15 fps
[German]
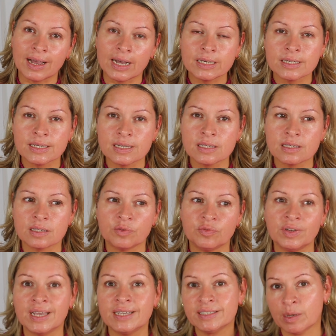rate ist,
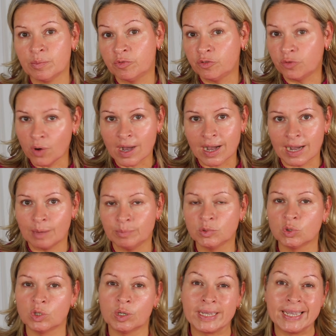vielleicht am
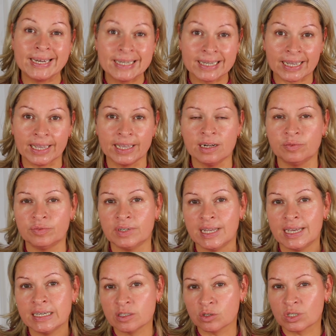Vorabend oder generell
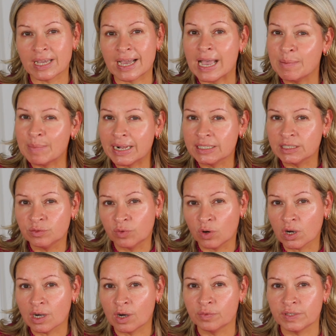vielleicht so dreimal die
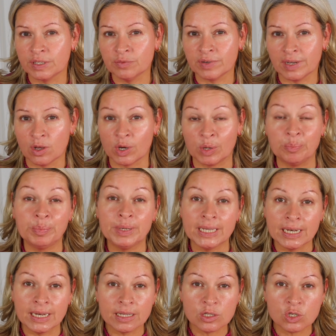Woche auf jeden Fall auch ein
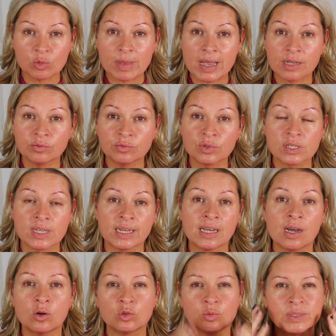Peeling zu machen für seine
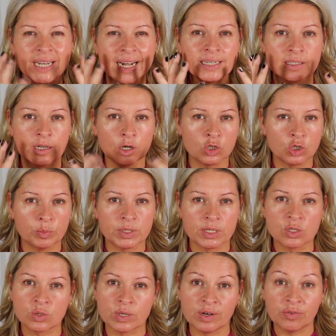Haut, um die alten
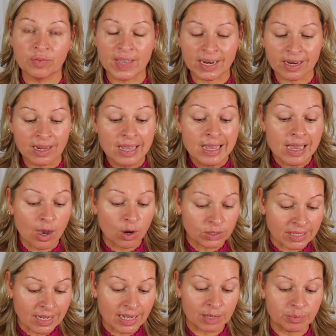Hautschüppchen zu entfernen. Auch
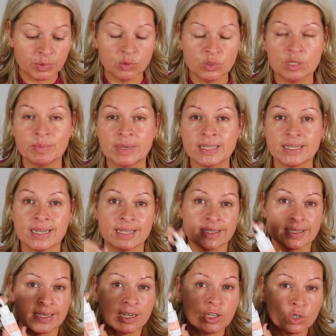da hat Beauty Mates einen
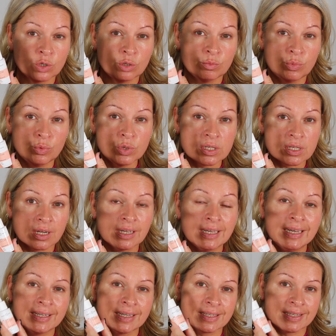sehr schönen Booster,
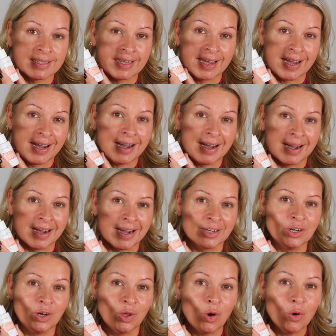das ist der AHA
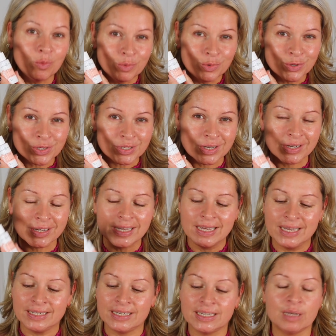Glow Booster,
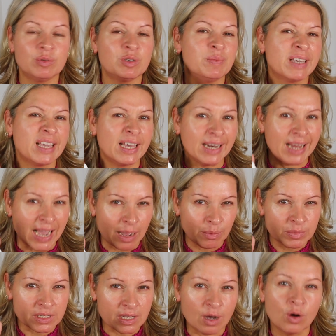den gebe ich mir gerne
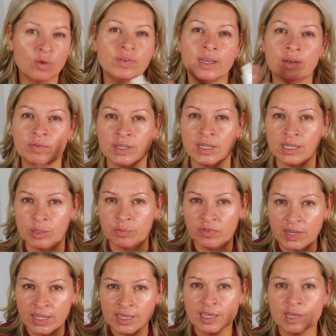abends auf, entweder in die
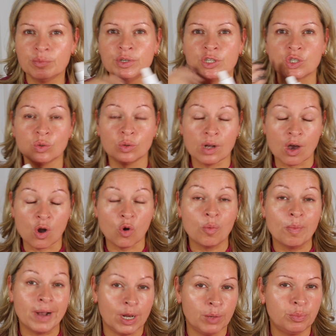Pflege gemischt oder auch
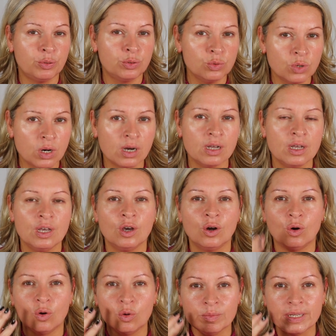mal pur,
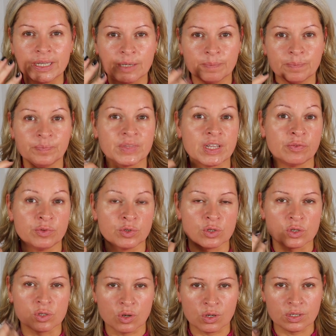um eben dafür
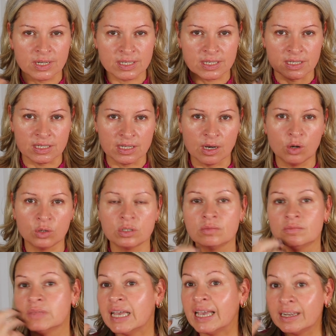zu sorgen, dass sich die Haut
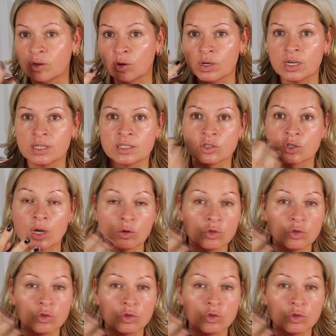erneuert, das